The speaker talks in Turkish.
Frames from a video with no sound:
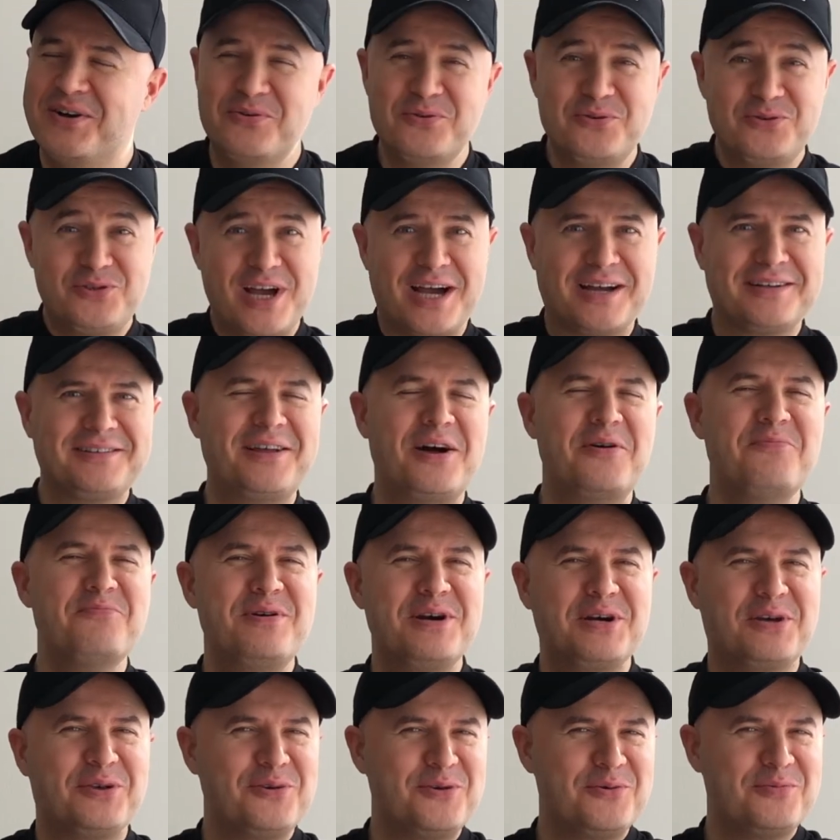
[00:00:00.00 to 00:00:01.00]
Uzaktan
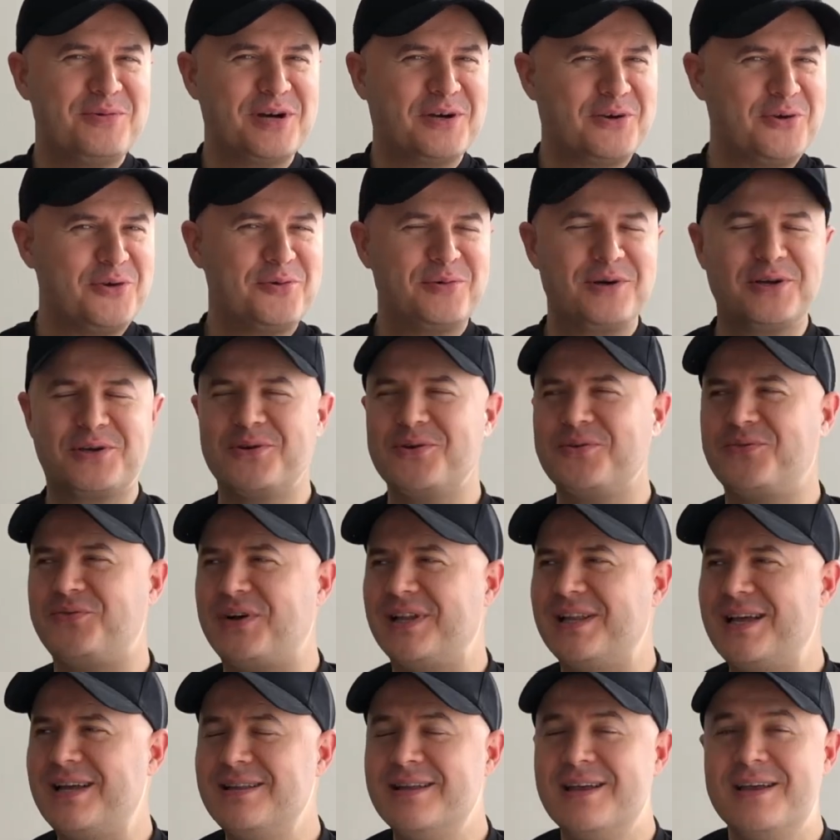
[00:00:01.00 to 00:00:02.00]
bakıyor, bakıyor, bakıyor
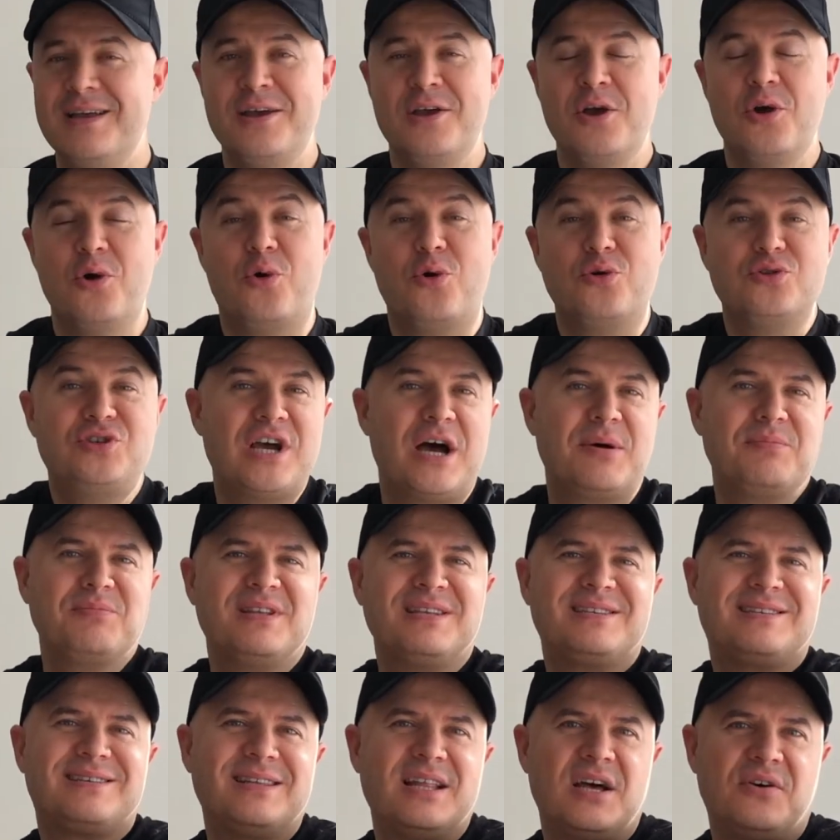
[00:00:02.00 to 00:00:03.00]
falan. Hocam
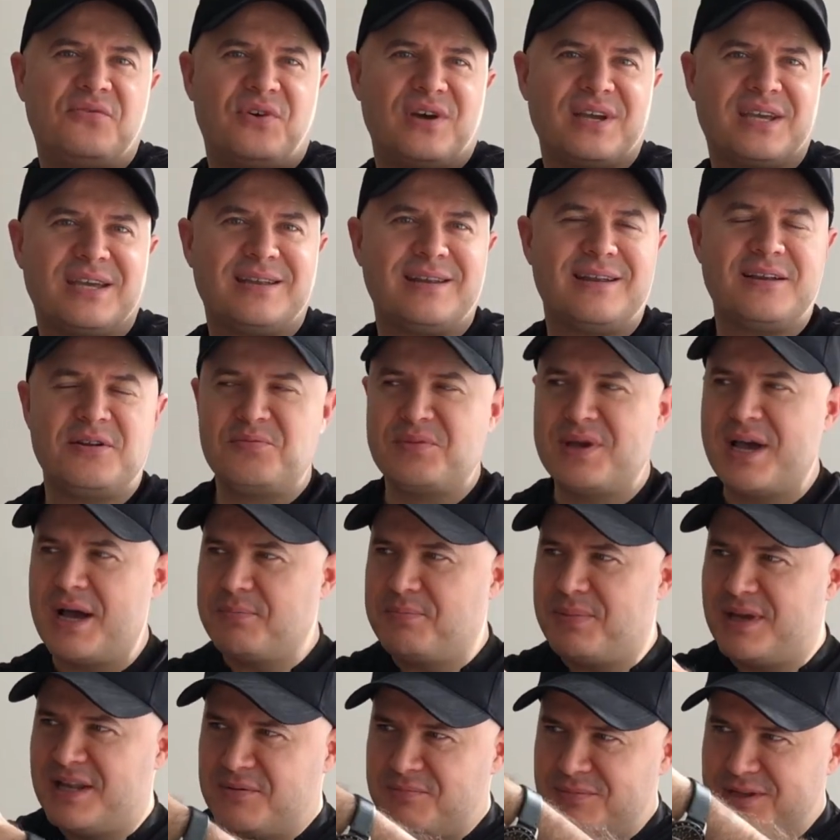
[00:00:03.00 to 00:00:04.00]
nasıl lafa girerim ya?
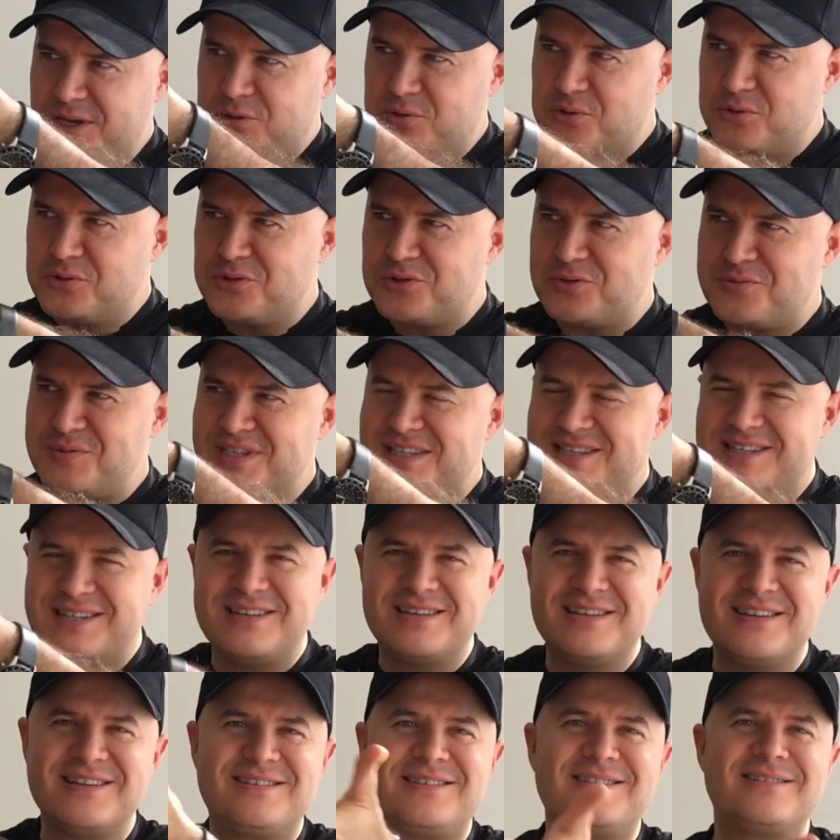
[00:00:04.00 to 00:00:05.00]
Benimle konuşmasını
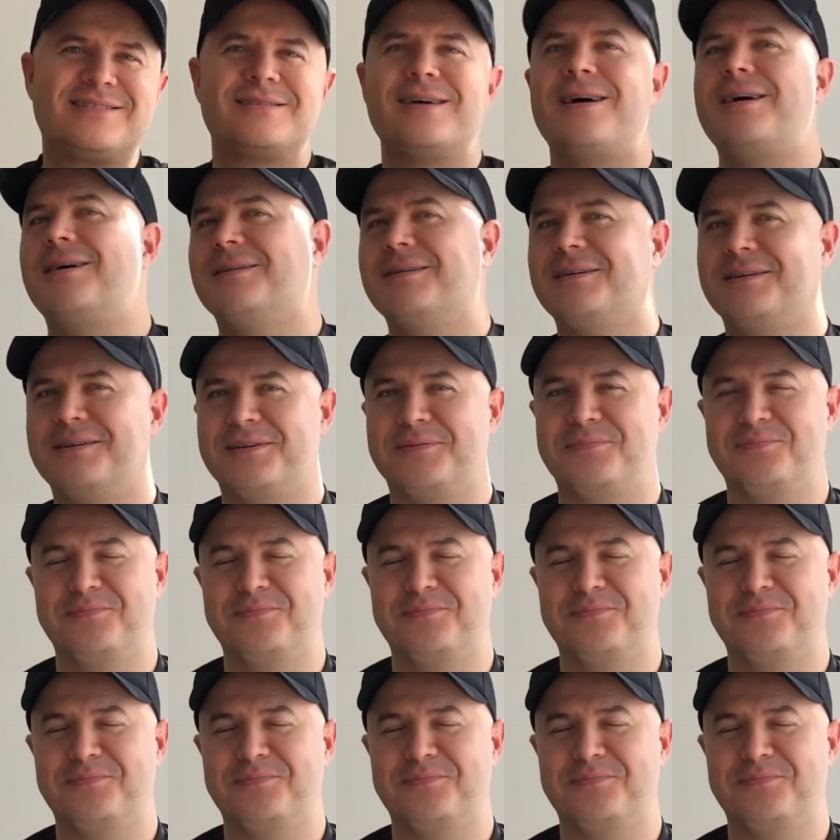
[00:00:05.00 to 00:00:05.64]
nasıl sağlarım?